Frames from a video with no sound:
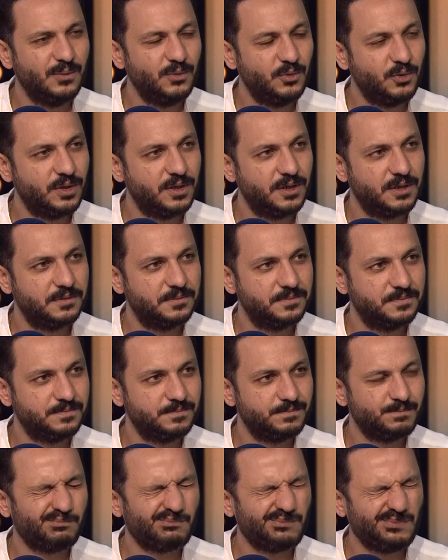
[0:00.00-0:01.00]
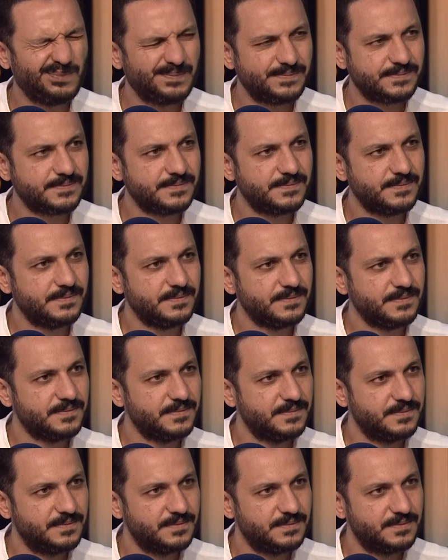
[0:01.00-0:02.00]
انا وانت بتقول الكلام ده
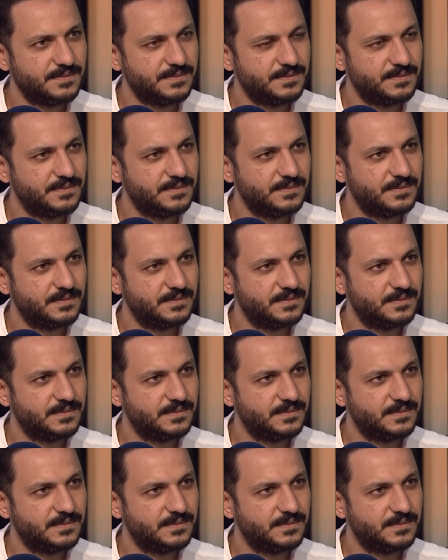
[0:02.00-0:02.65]
آه،